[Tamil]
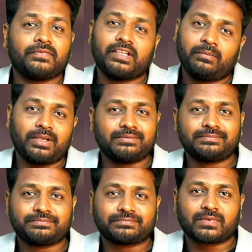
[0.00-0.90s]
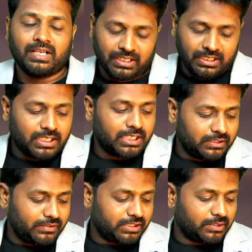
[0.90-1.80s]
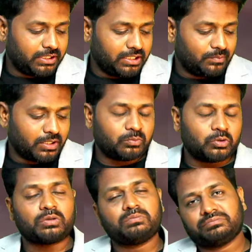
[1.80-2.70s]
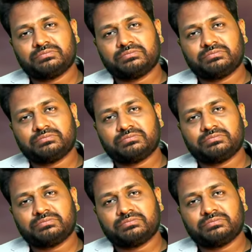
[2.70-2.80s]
தெரியுமா அந்த விஷயத்தை பற்றி தான் பார்க்க போகிறோம்